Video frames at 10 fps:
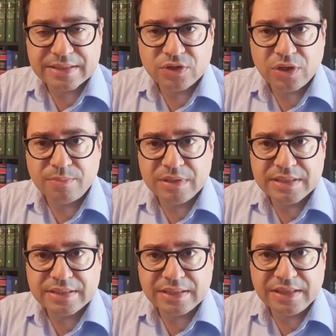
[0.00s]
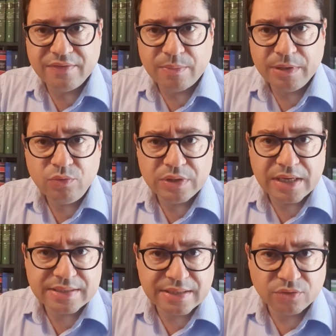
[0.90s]
sanzione amministrativa
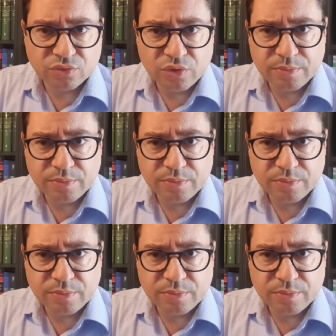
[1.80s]
pecuniaria secondo i